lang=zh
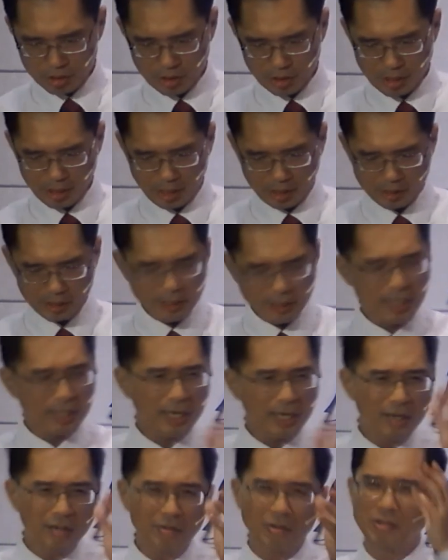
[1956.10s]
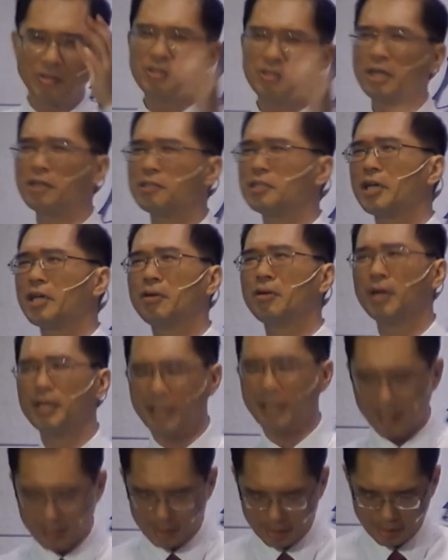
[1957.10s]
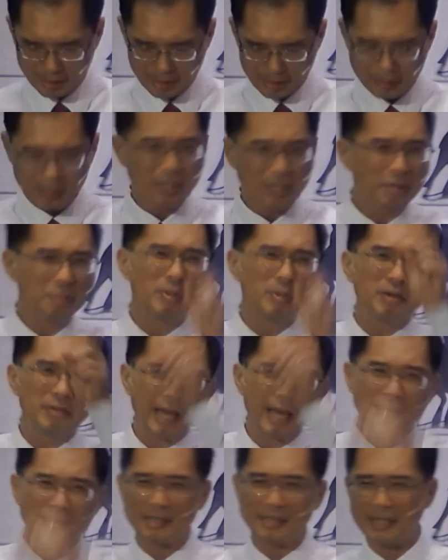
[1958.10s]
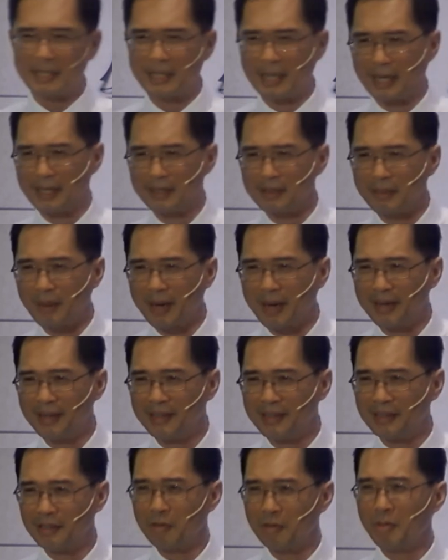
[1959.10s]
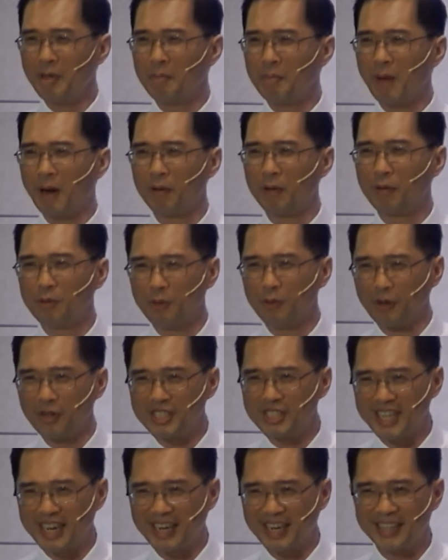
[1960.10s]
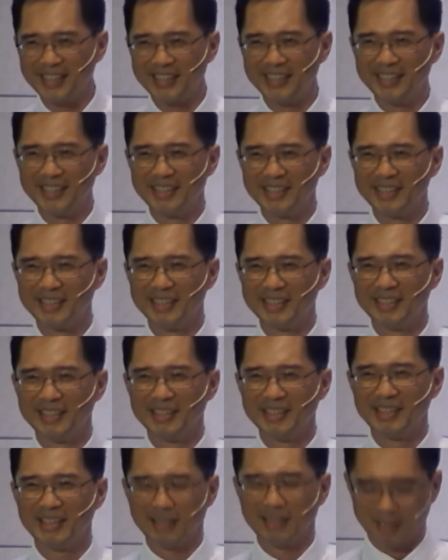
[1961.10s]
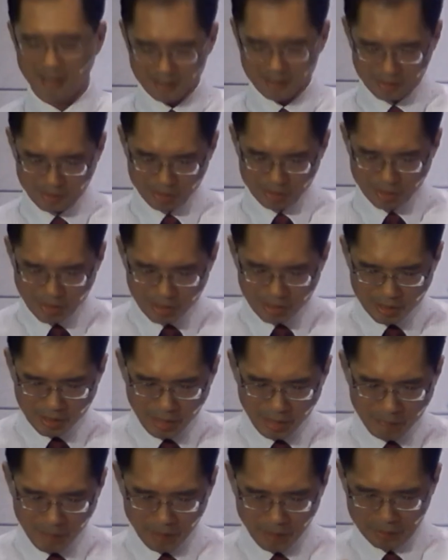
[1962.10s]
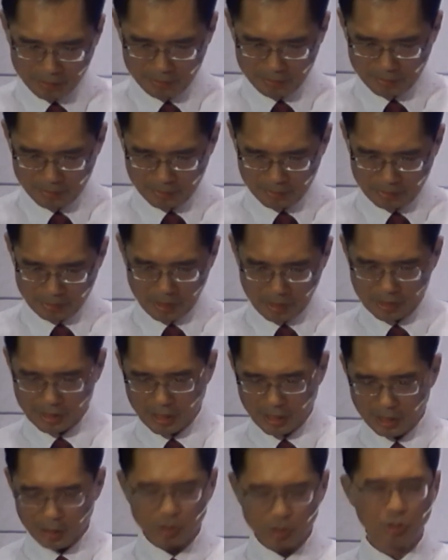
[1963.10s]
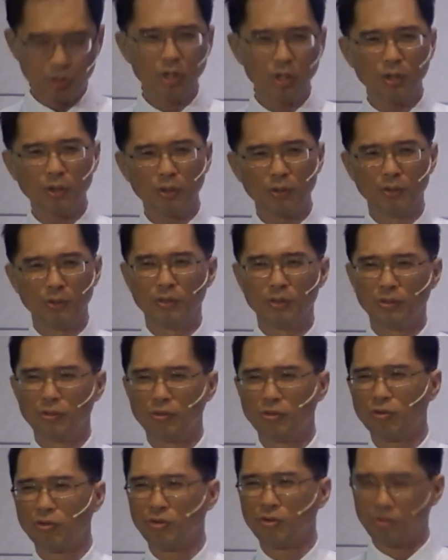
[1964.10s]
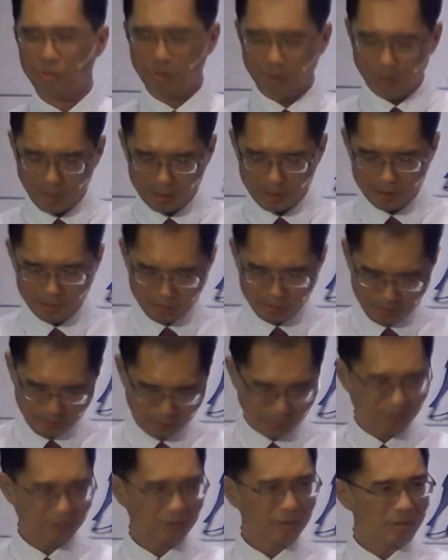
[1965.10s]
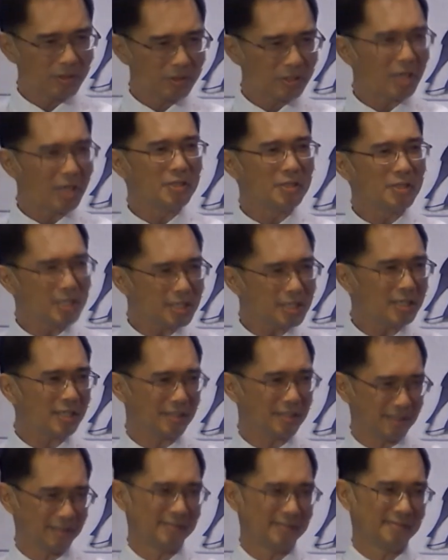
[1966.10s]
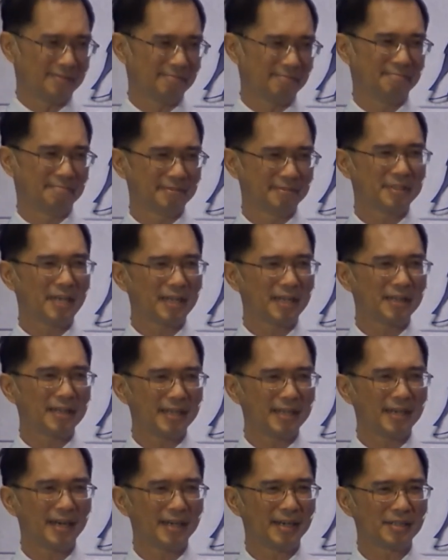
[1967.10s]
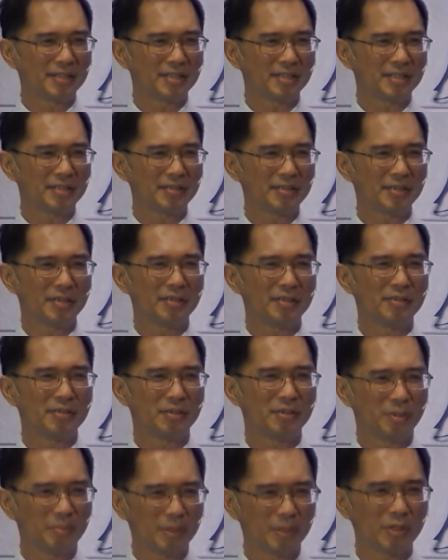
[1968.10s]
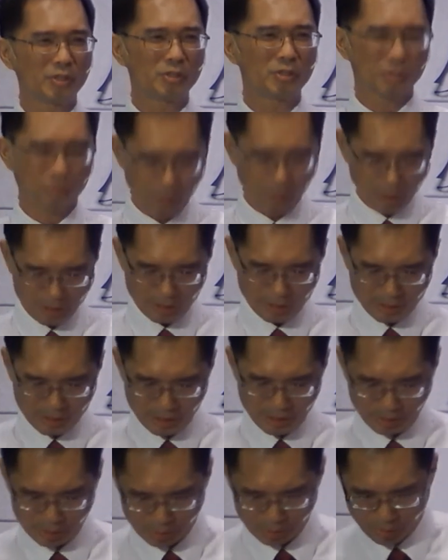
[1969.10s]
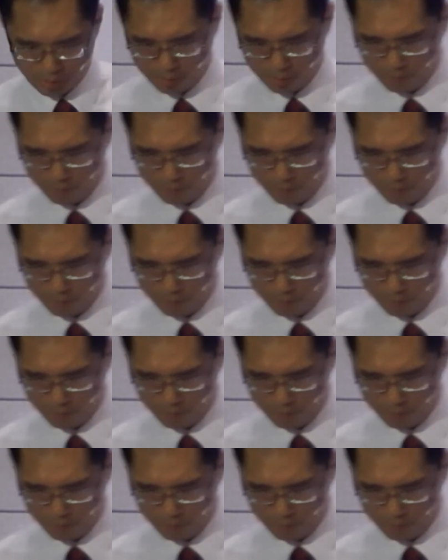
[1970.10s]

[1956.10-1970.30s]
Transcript: 你啊，你竟然让我遇到这样患难啊，你有没有良心啊？对吗？你都没有保护我一下，啊，所以这代表。很长的时候，我们生气，上帝哈，是因为我们都是为自己而做。